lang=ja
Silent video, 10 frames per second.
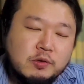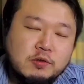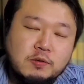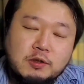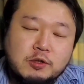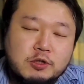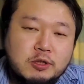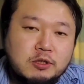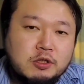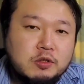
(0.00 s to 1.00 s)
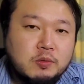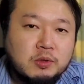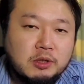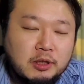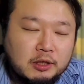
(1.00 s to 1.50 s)
と
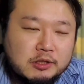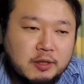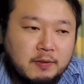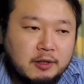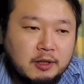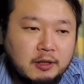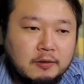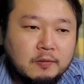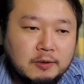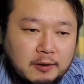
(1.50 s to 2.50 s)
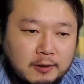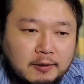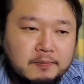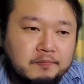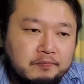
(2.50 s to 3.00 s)
ストリックスエディションで差はないの
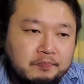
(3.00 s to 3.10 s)
で、